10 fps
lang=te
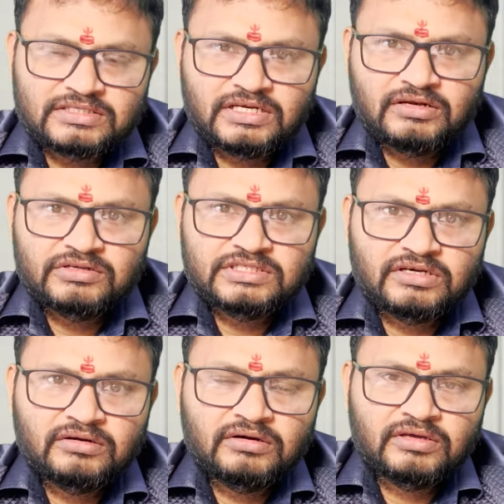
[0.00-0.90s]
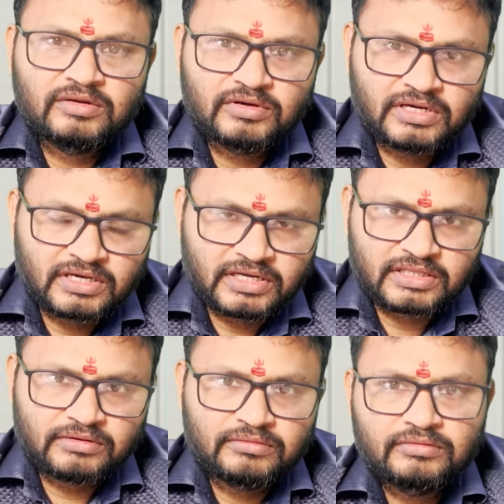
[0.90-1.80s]
సీట్లు వచ్చాయో
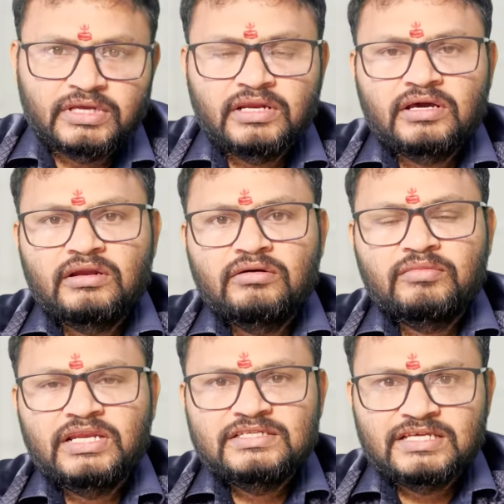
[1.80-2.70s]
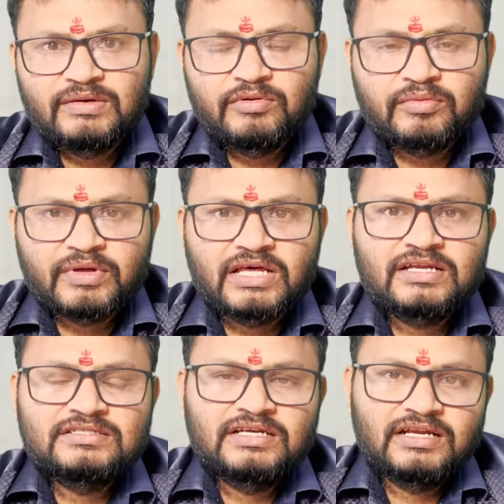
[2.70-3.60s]
క్రితం ఎన్నికల్లో మళ్ళీ సేమ్ ఇప్పుడు
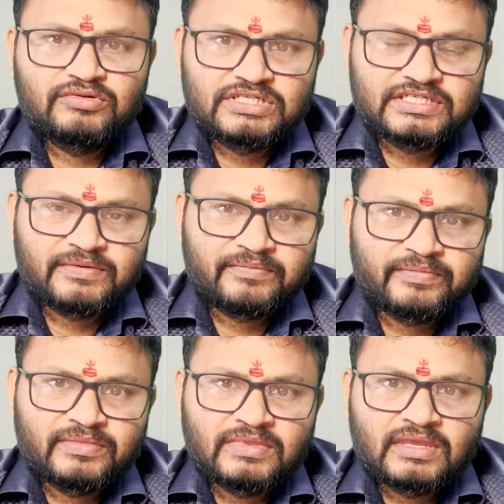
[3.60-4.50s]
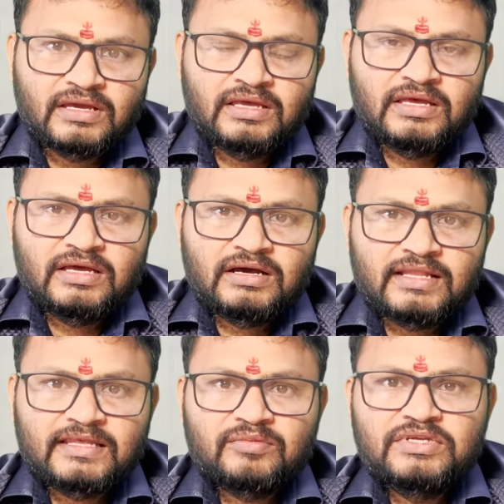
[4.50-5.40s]
పదహారు సీట్లే వచ్చాయి
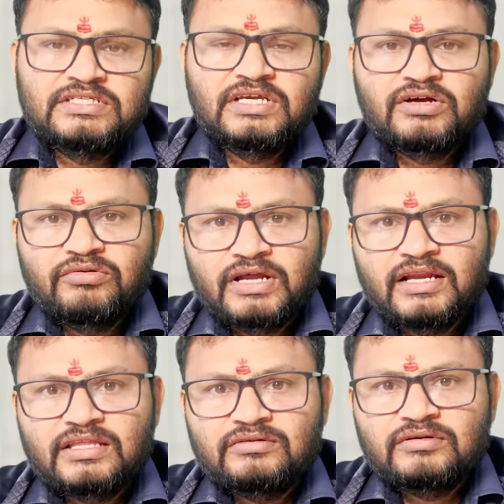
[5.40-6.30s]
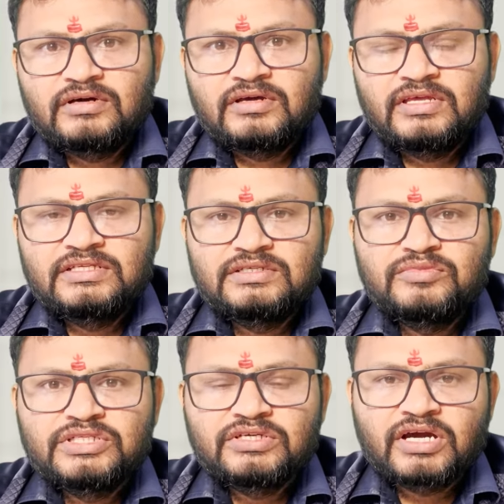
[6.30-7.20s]
అంతకుమించి ఎక్కువ రాలేదు
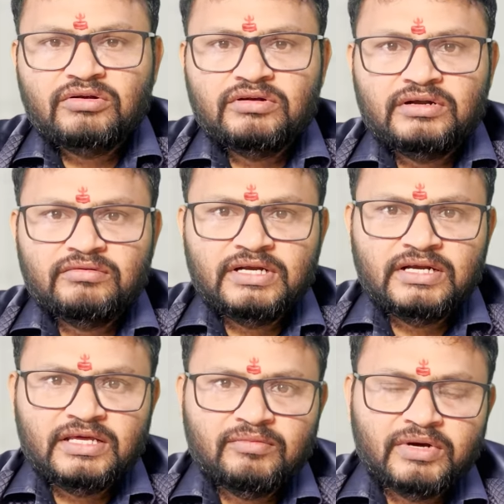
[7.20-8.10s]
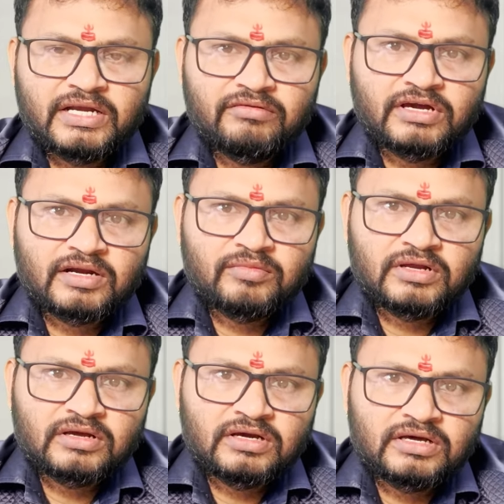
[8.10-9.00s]
ఇంచుమించి ఇక్కడ ఉన్నటువంటి బట్టి
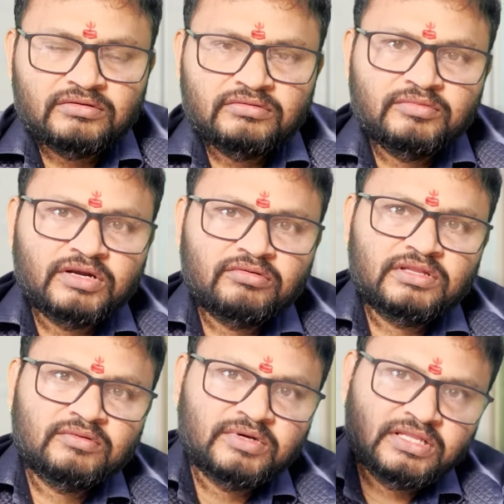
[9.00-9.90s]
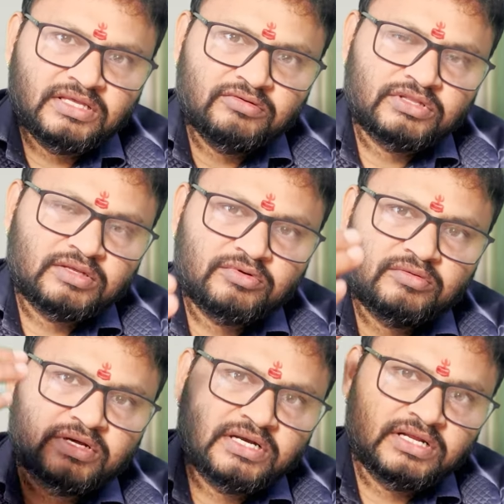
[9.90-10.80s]
విక్రమార్క గారు మరికొంతమంది ఉత్తమ్
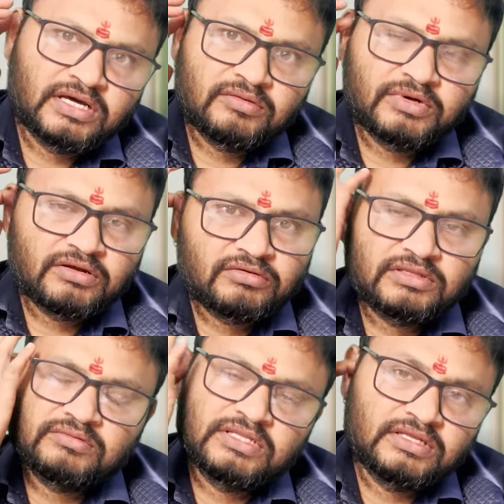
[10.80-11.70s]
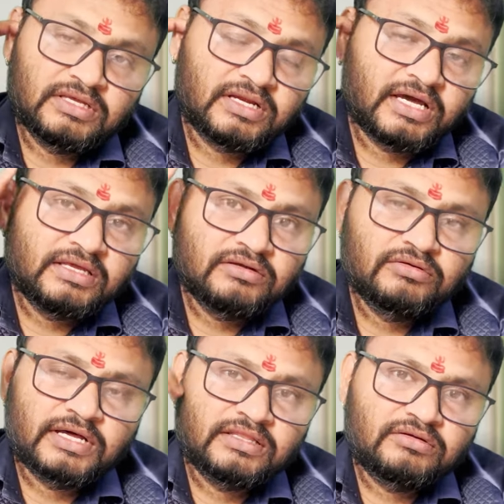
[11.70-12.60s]
కుమార్ రెడ్డి గారు మరికొంతమంది నాయకులు
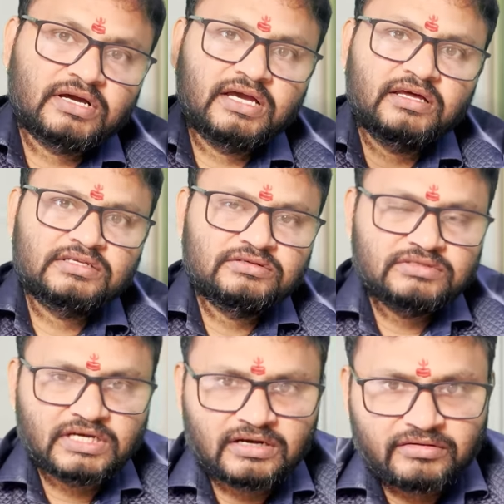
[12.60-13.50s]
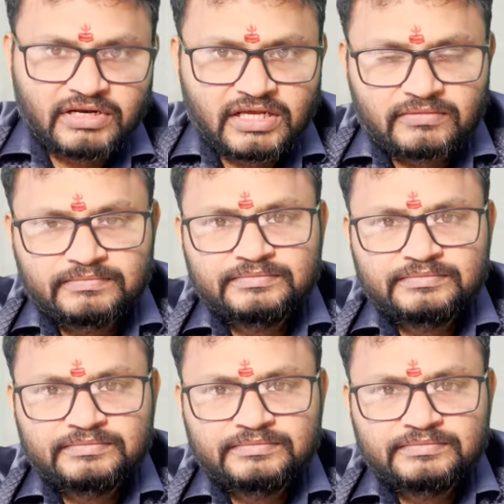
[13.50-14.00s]
అందరూ కాంగ్రెస్ నుంచి అక్కడికి వెళ్ళారు